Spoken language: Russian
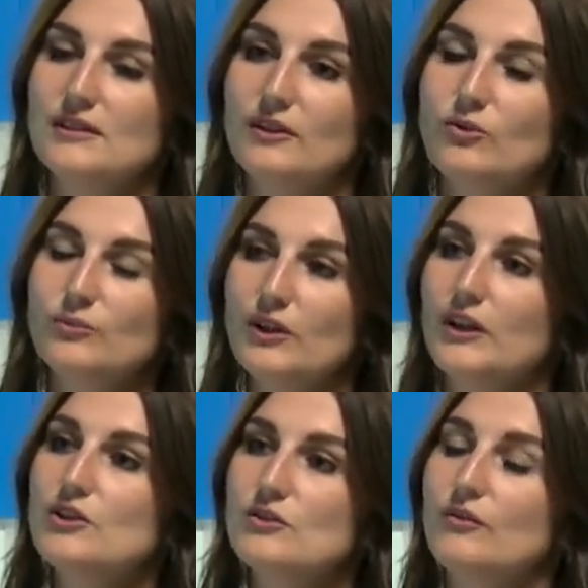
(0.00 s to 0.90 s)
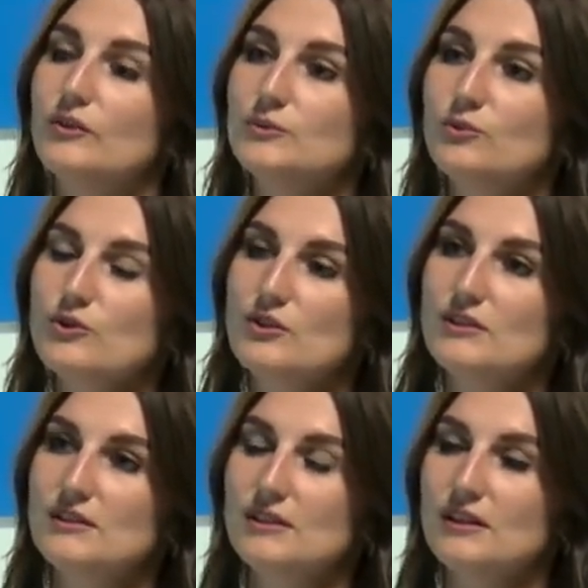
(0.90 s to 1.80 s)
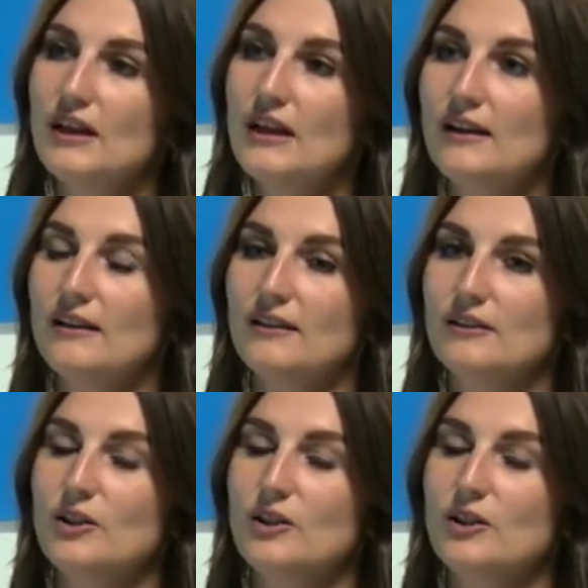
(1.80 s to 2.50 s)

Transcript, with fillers: огромное количество возможностей а,